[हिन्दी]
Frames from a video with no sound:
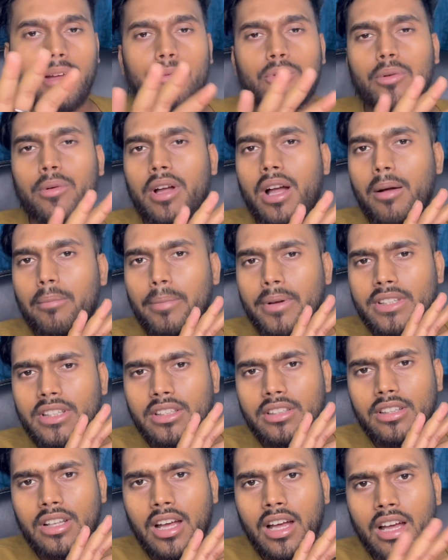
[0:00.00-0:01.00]
आपको काम
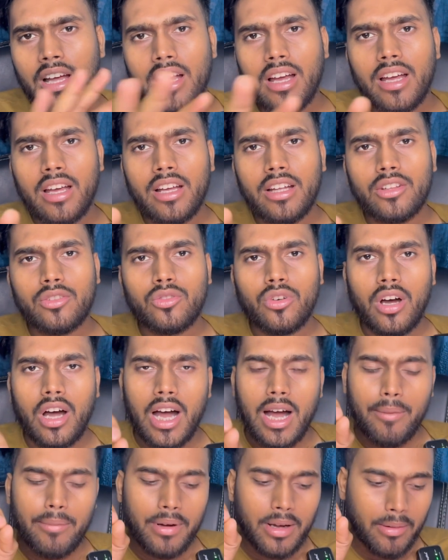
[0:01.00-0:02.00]
पसंद ना आए तो
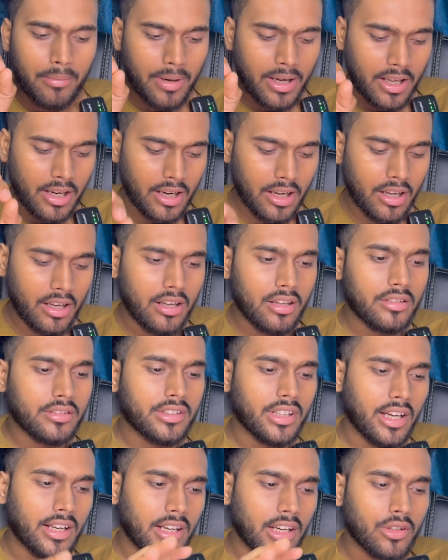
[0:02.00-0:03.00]
आप हमारा
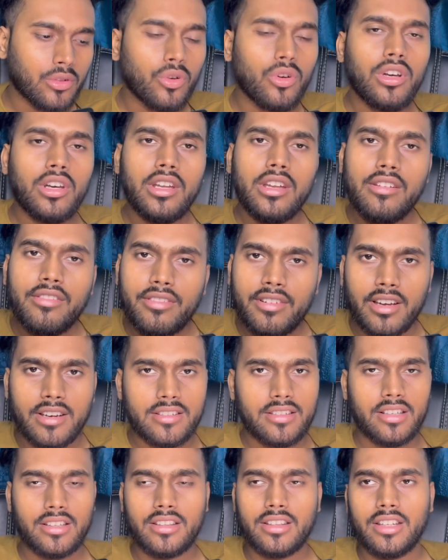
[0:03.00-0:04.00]
चैनल को लीव कर
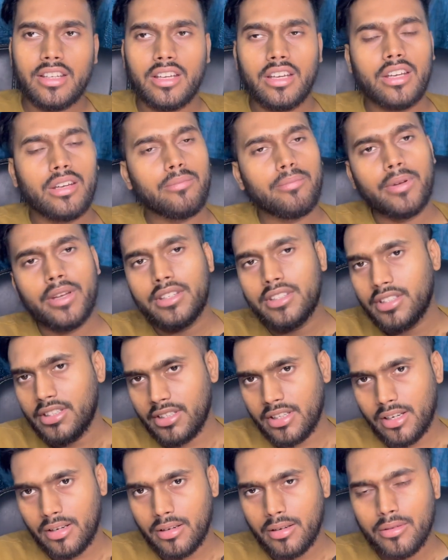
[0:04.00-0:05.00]
सकते हैं
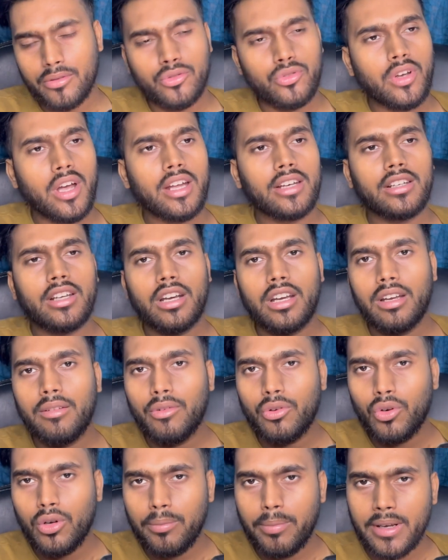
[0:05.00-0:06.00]
भेजिए ज्वाइन करने
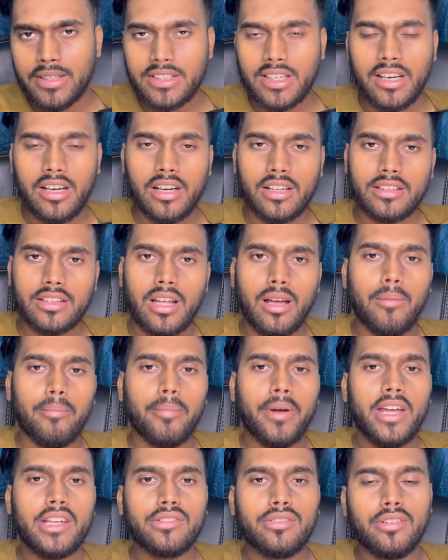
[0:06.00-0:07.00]
में कोई पैसा नहीं लगता हम
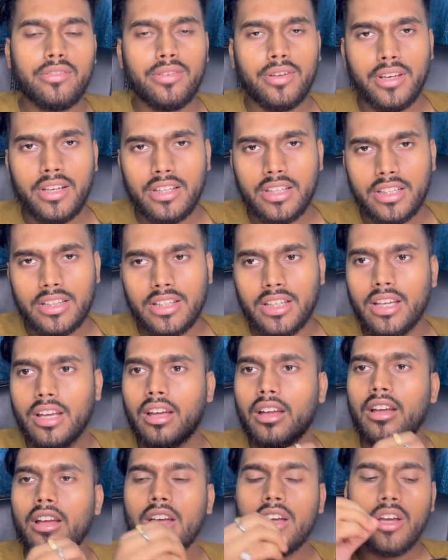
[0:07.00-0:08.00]
मैच भी फ्री देते
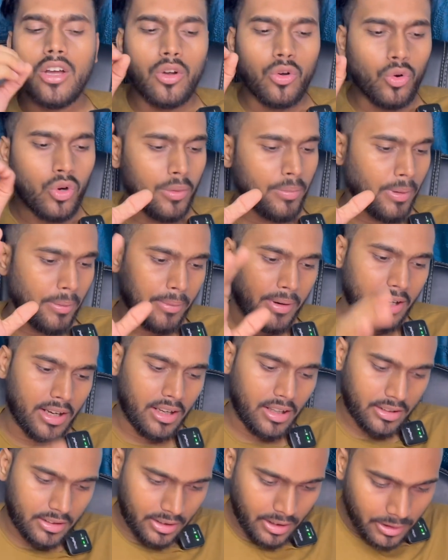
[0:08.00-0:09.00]
हैं कोई पेमेंट नहीं
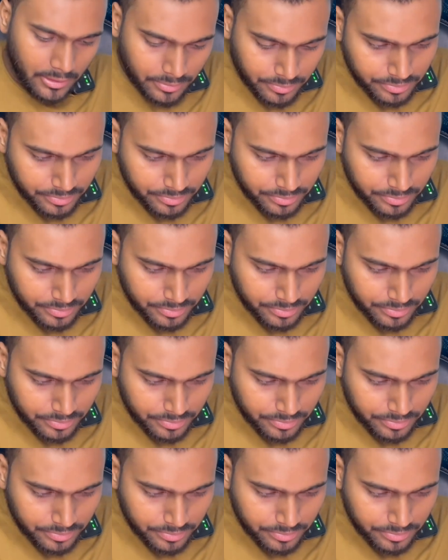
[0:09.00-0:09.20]
लगता